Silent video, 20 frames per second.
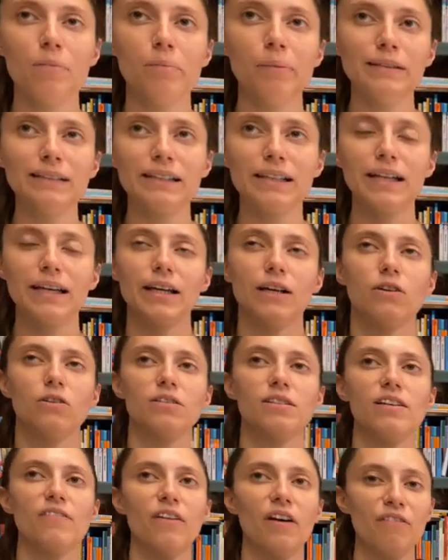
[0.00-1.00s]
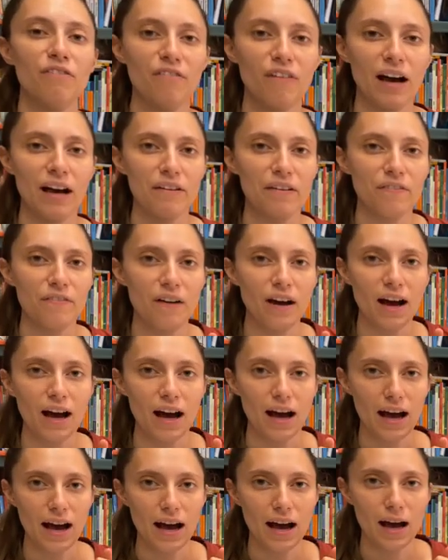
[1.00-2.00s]
perché cosa va a fare?
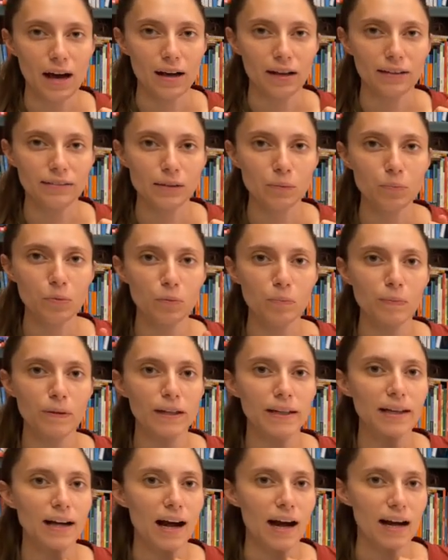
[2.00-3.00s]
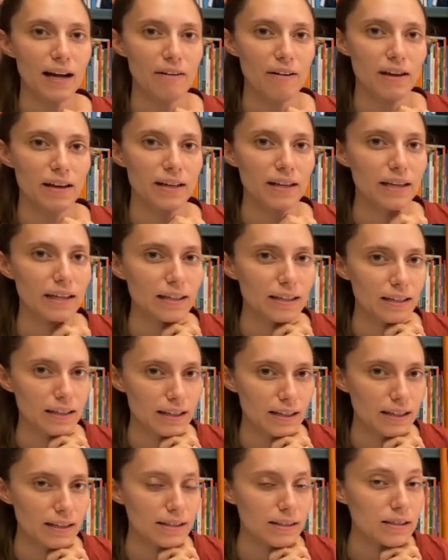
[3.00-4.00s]
Va a ripubblicare in
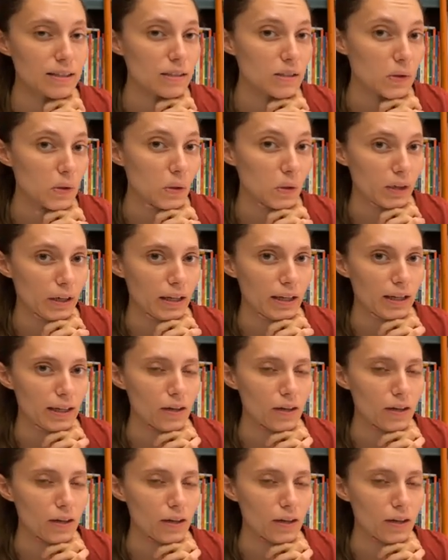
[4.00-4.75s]
edizione